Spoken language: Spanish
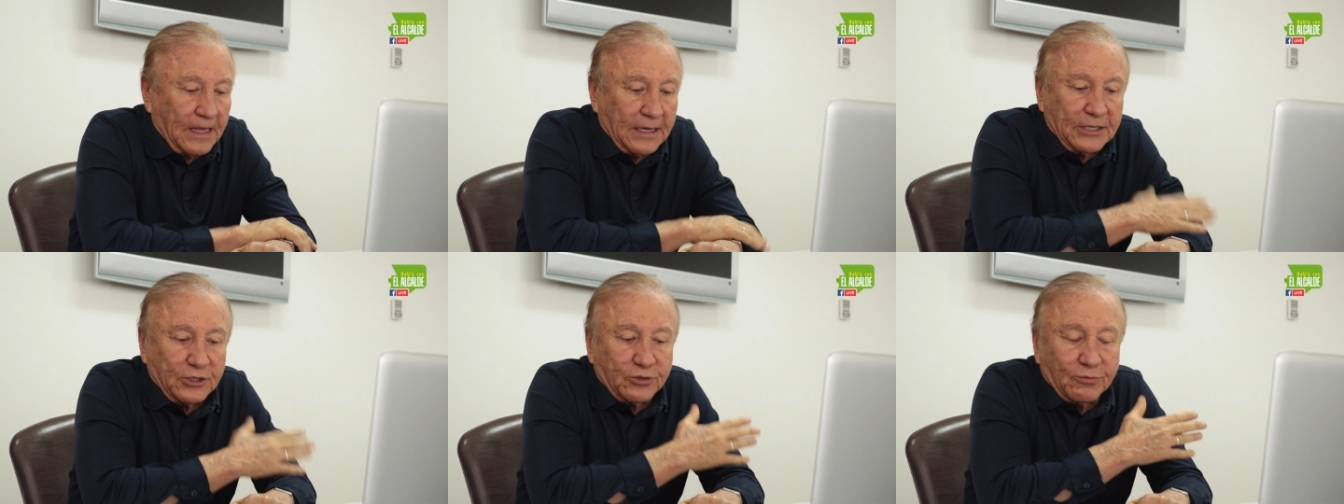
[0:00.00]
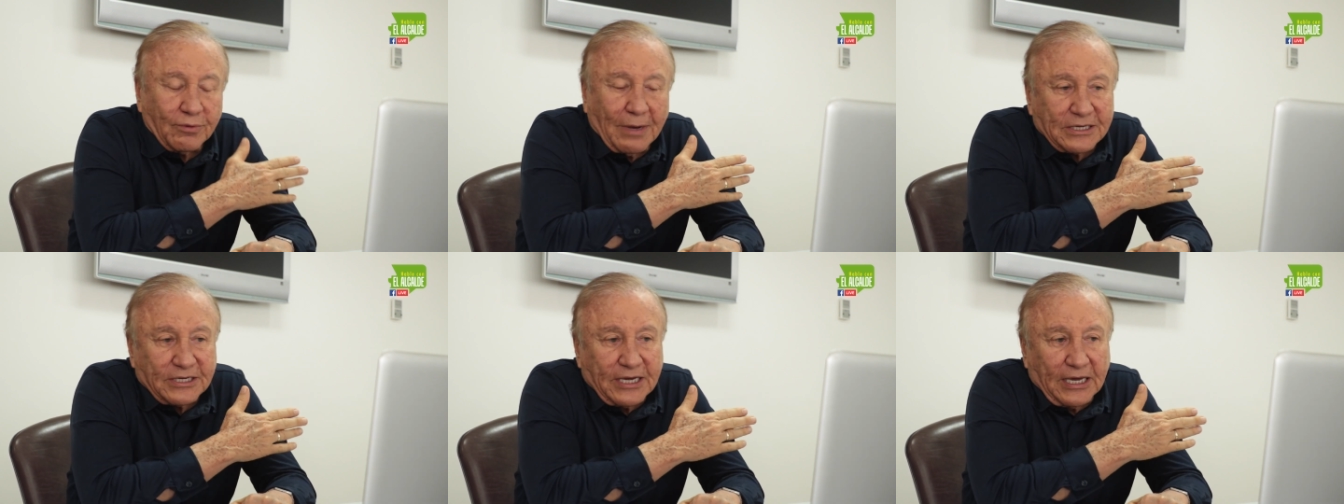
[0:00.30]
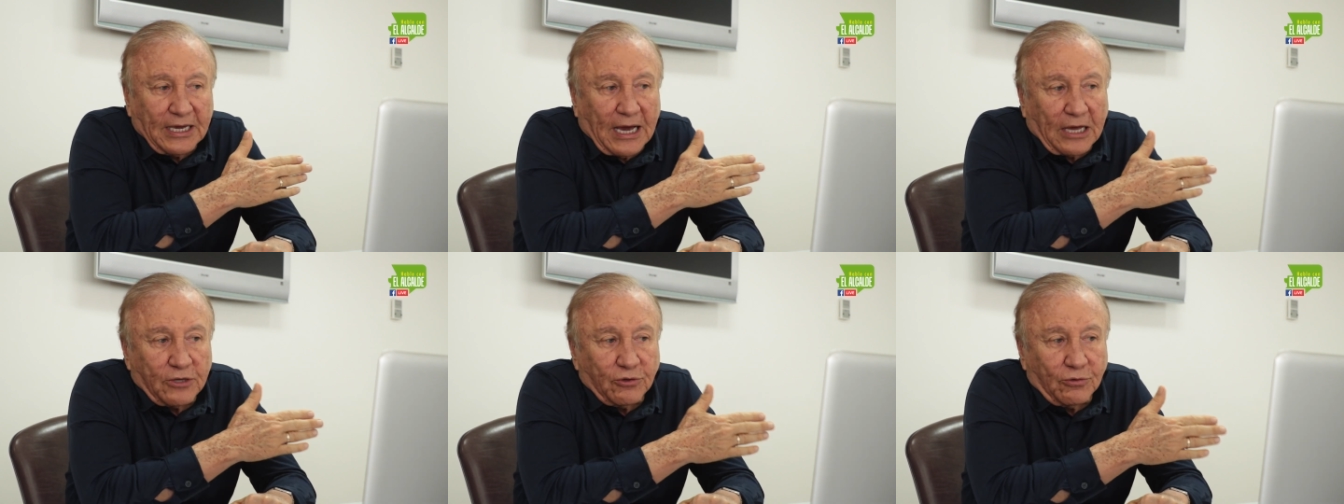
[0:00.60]
Esto
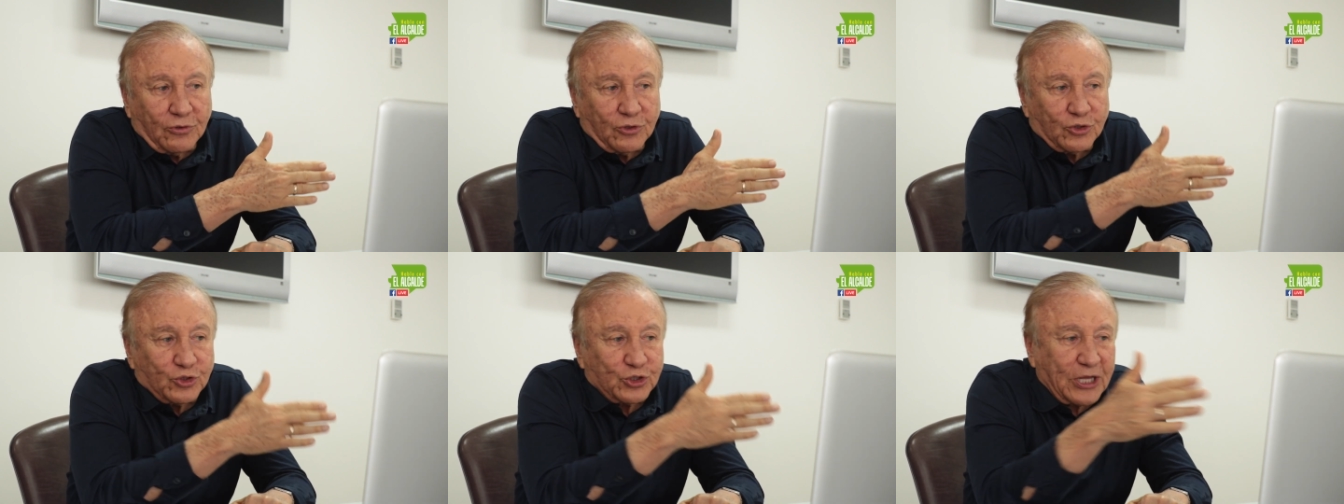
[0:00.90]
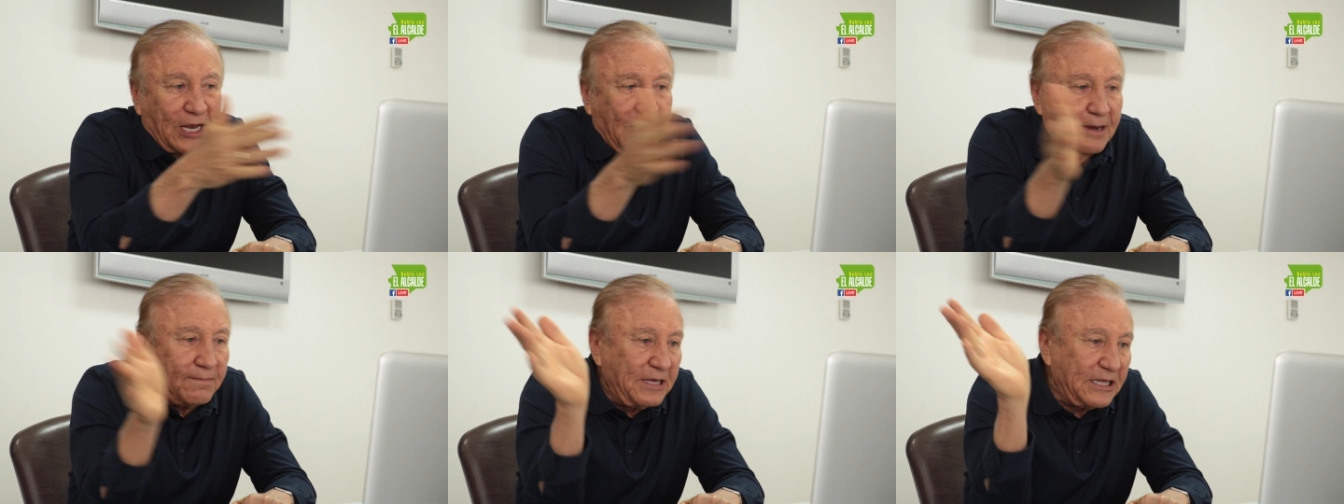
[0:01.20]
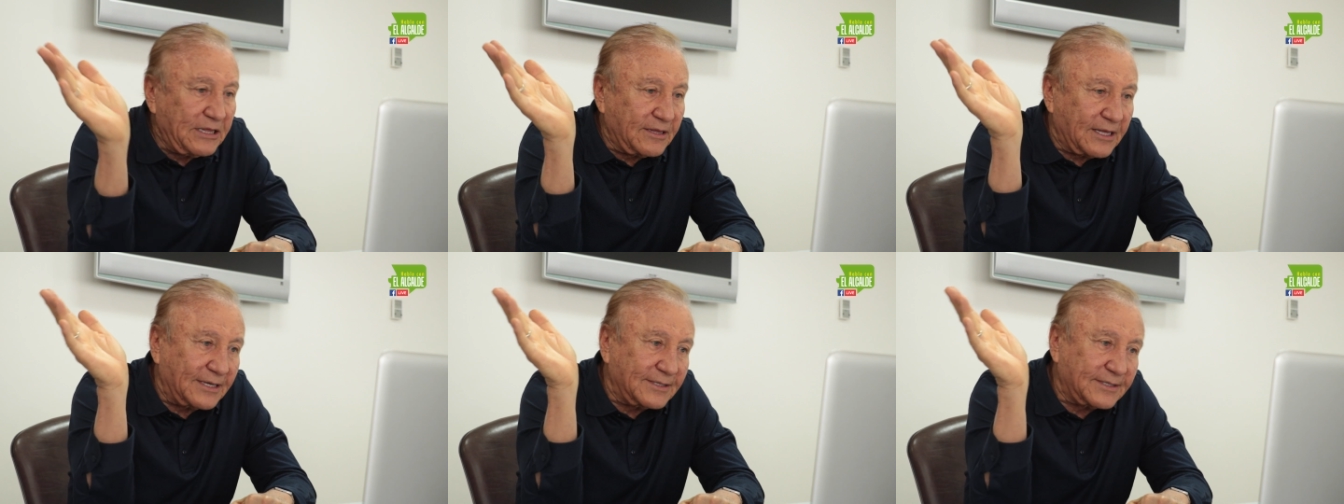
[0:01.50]
aquí hay unos
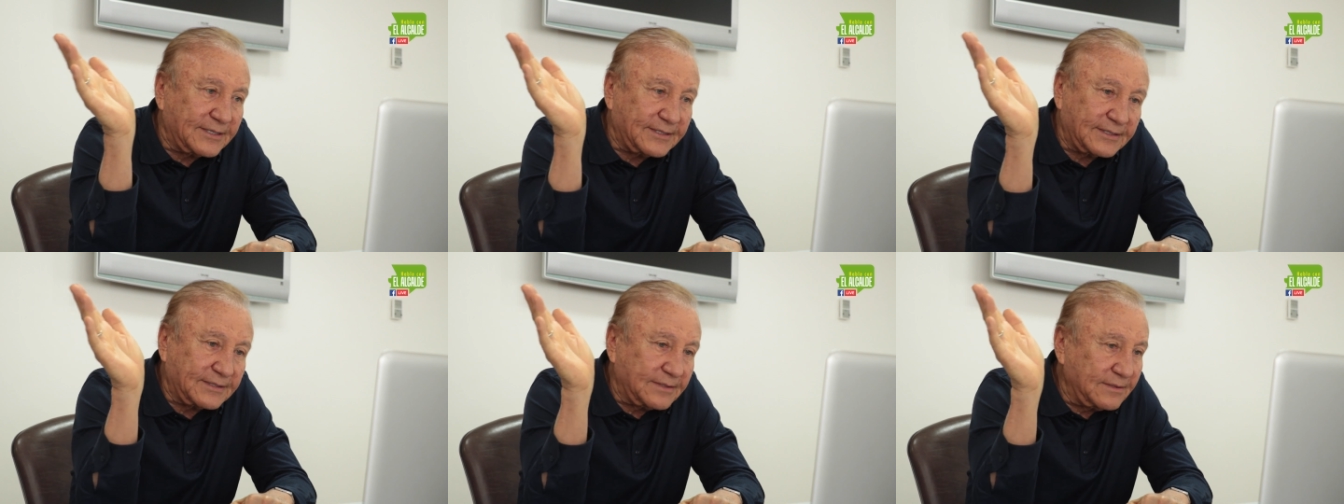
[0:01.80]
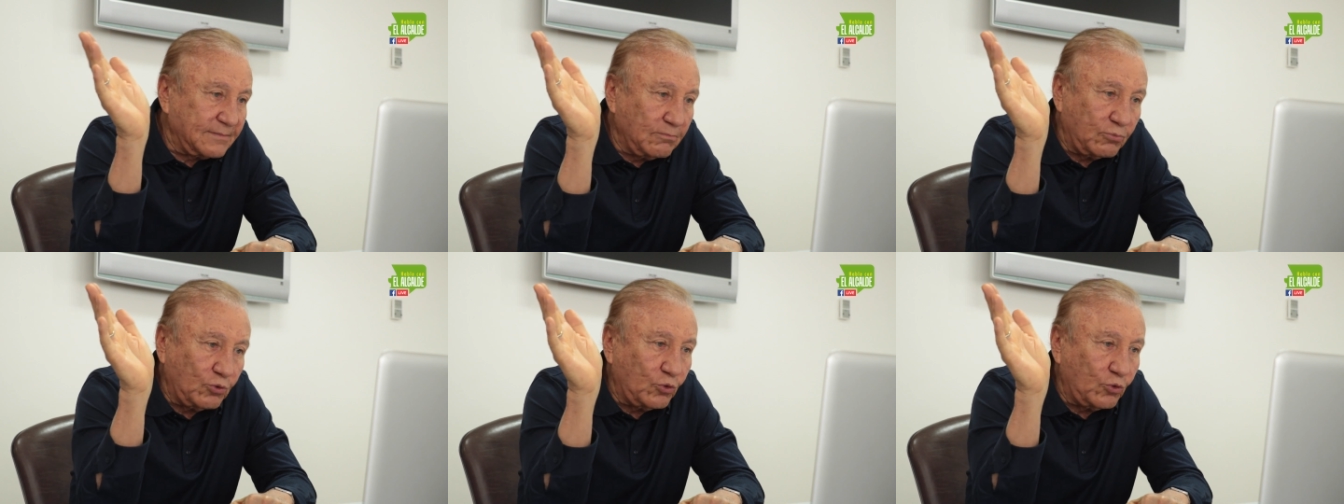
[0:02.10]
trámites